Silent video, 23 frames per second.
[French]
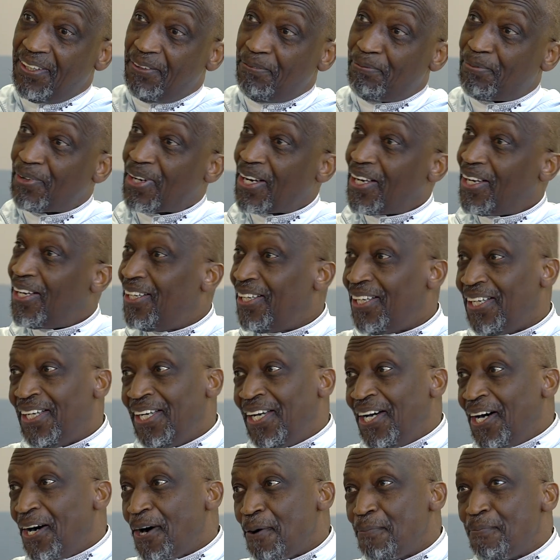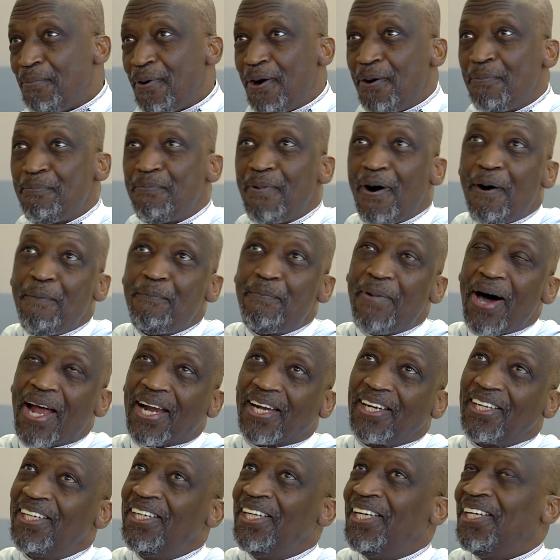on parle, on,
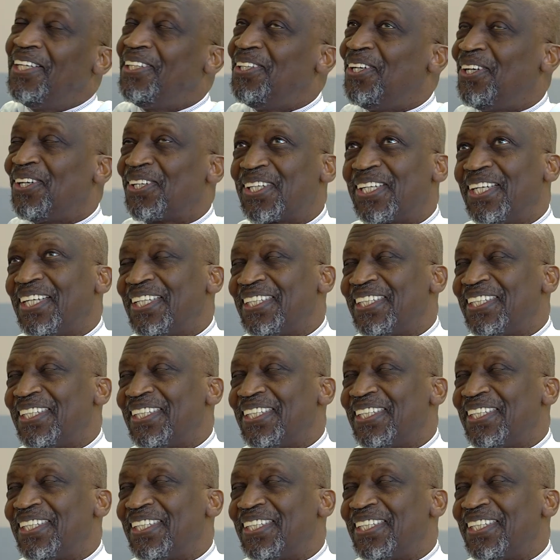parle donc